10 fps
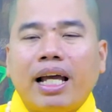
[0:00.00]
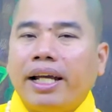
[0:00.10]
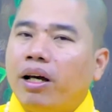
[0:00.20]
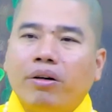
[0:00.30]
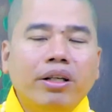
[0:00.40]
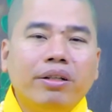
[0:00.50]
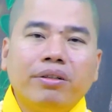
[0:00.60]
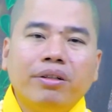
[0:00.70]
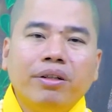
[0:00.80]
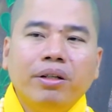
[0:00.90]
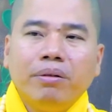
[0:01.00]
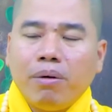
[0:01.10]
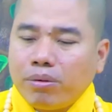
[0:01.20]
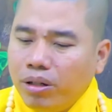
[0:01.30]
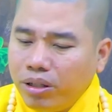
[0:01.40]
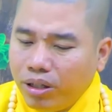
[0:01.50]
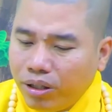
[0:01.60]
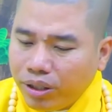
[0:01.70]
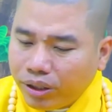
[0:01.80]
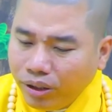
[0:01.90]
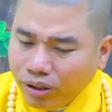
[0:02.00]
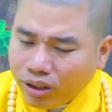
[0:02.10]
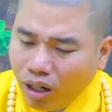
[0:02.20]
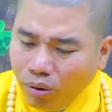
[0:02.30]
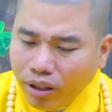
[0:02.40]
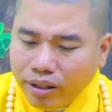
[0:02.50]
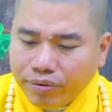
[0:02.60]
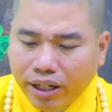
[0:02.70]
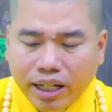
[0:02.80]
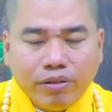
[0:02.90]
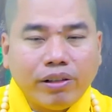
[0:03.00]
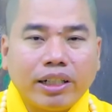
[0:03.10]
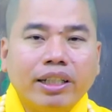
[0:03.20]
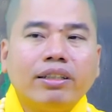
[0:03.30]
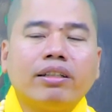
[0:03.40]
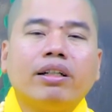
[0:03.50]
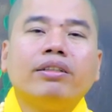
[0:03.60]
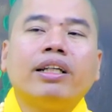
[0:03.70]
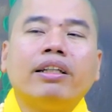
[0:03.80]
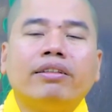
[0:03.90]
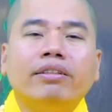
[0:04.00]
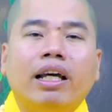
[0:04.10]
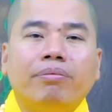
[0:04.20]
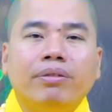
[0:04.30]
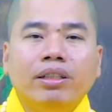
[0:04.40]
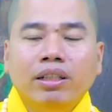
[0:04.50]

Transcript: Thay đổi liền. Một con người tướng xấu niệm Phật, lễ Phật viết từ từ sanh tướng đẹp.